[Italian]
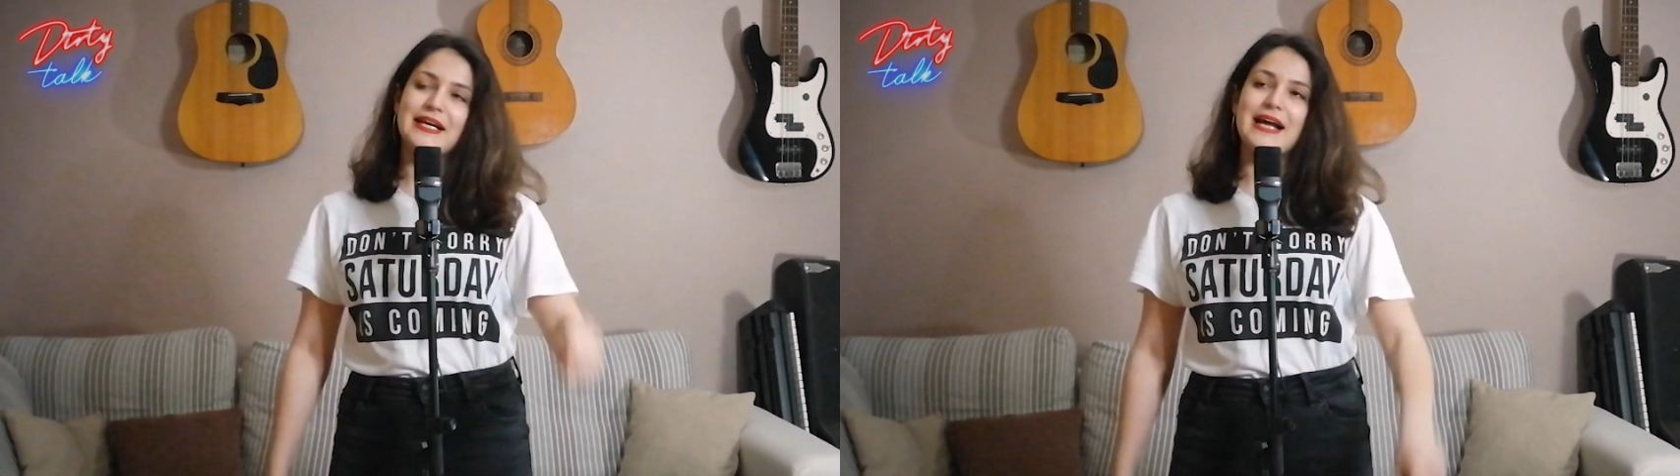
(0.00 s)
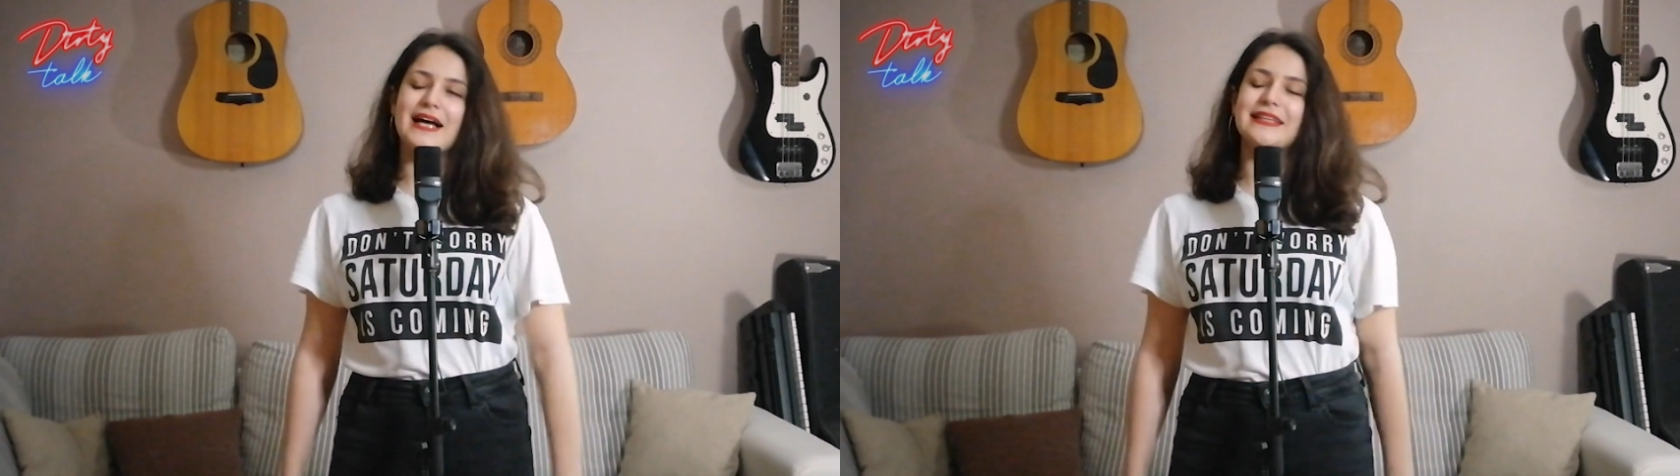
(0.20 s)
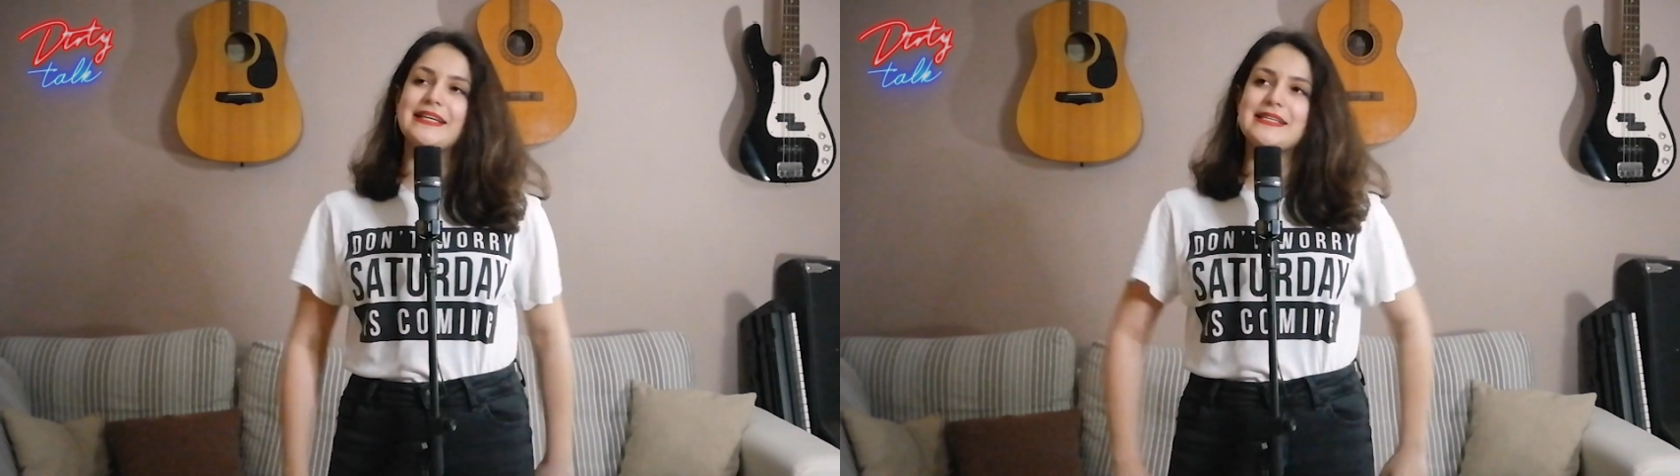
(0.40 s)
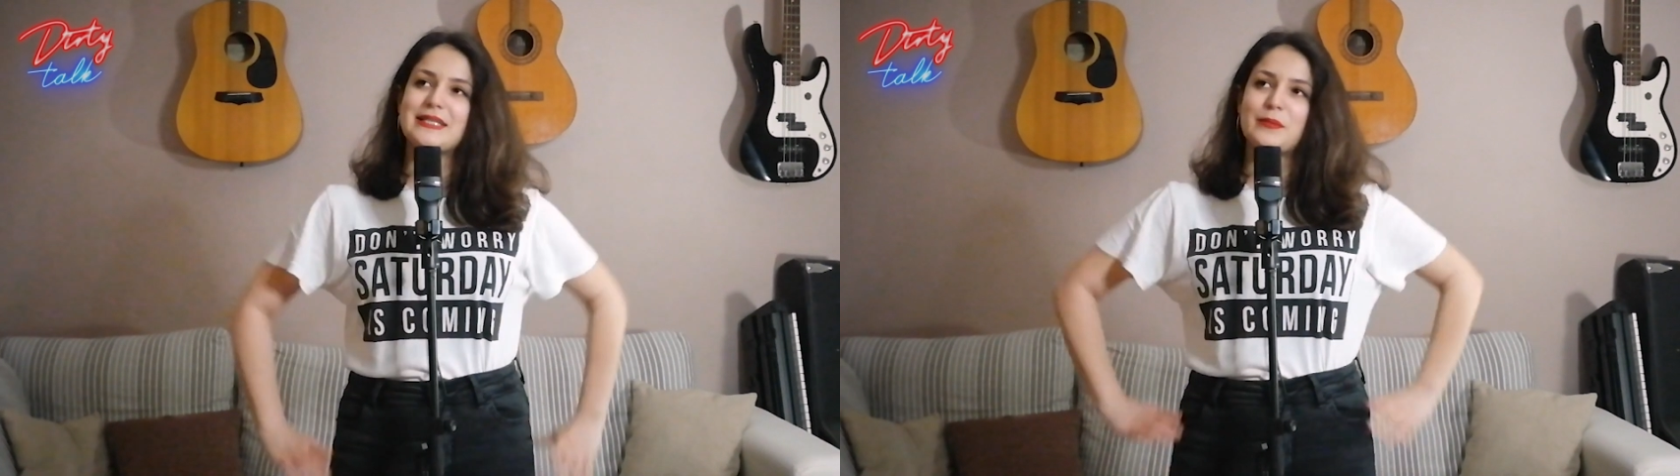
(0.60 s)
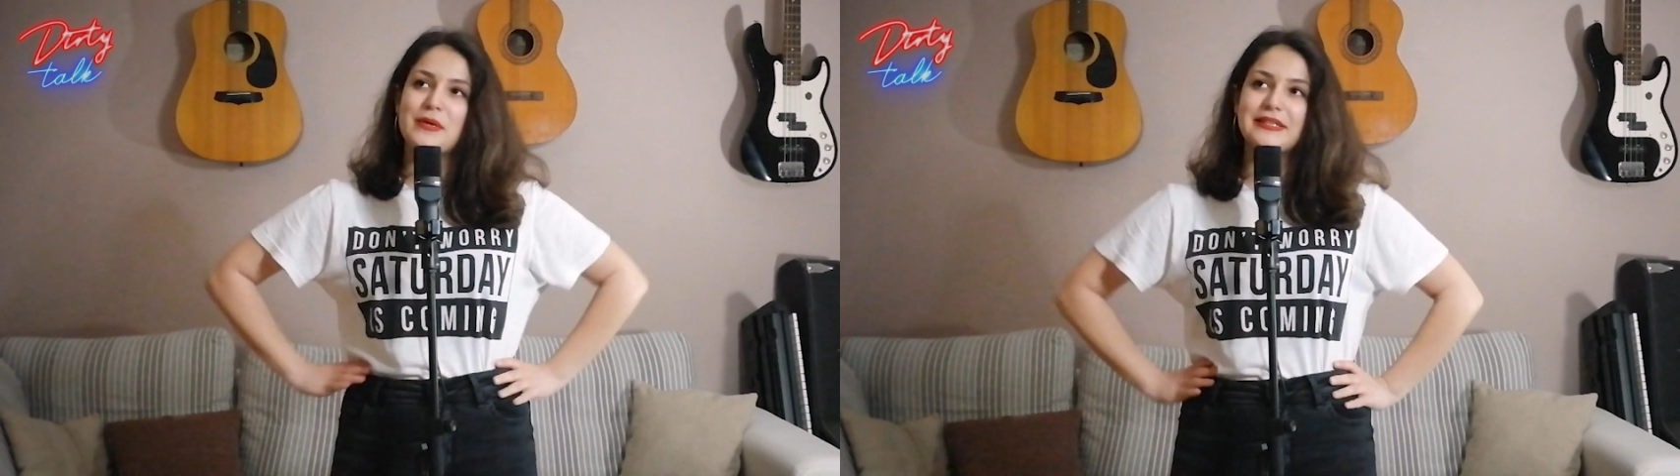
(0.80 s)
elegante,
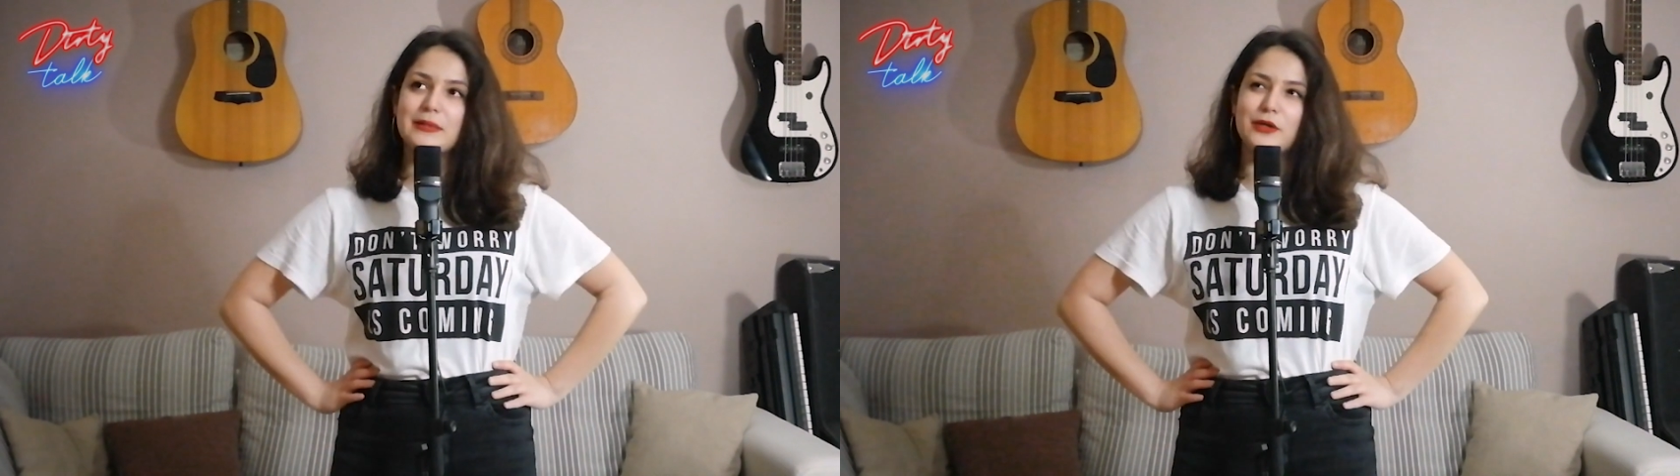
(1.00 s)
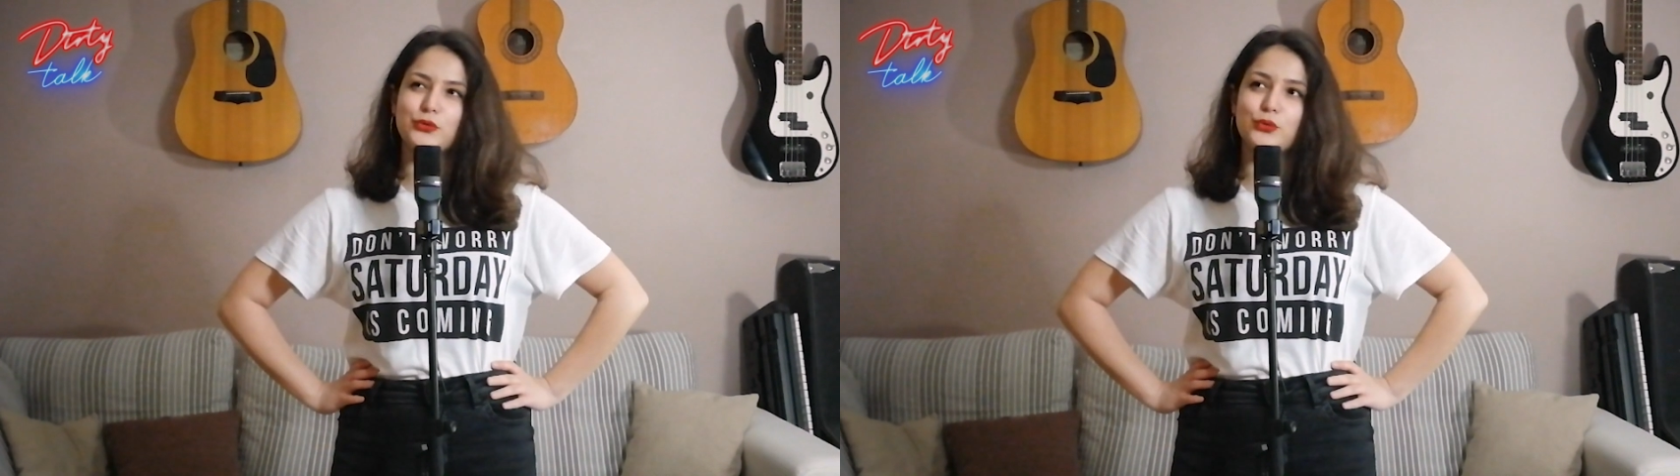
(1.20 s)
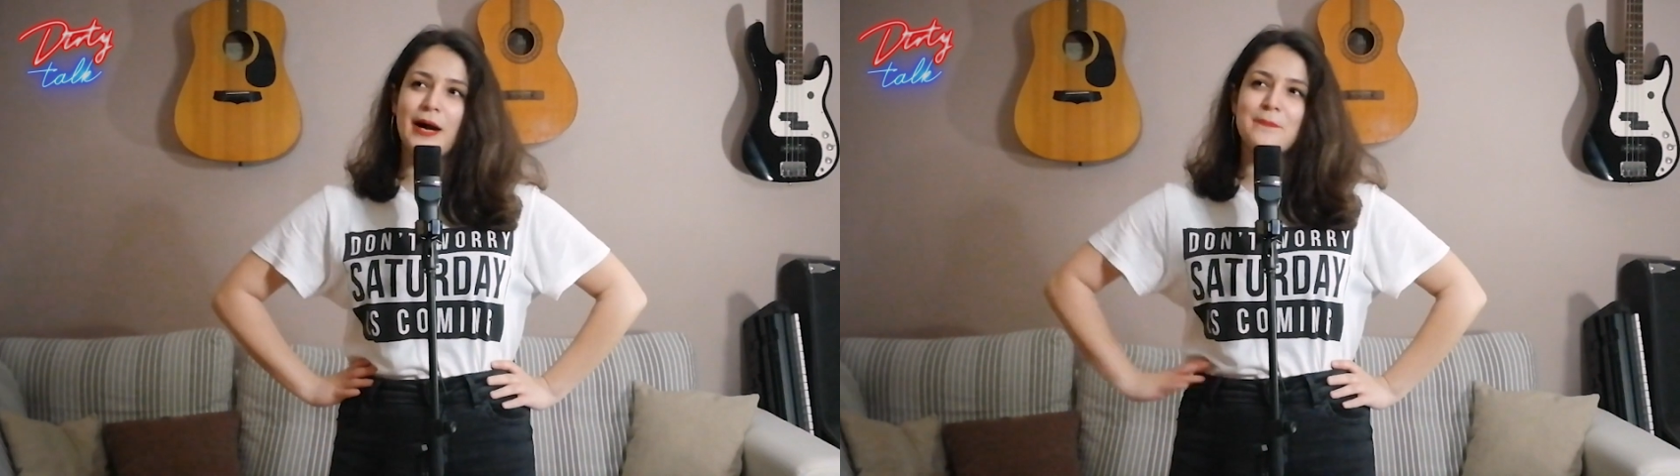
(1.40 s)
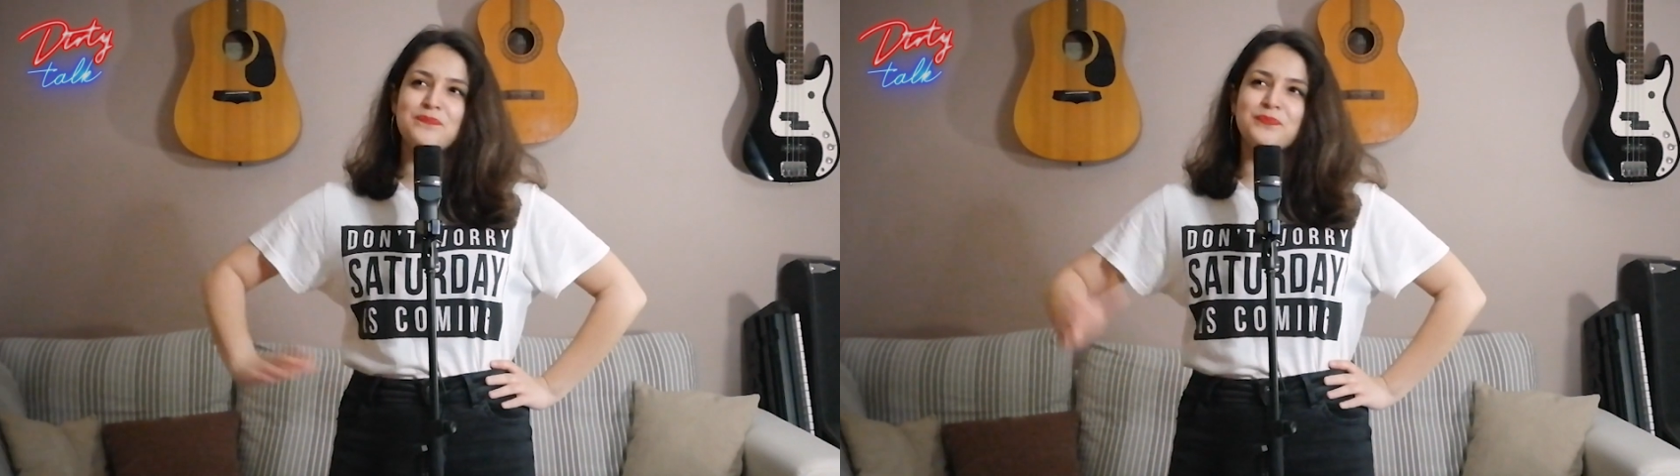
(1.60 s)
estremamente matura,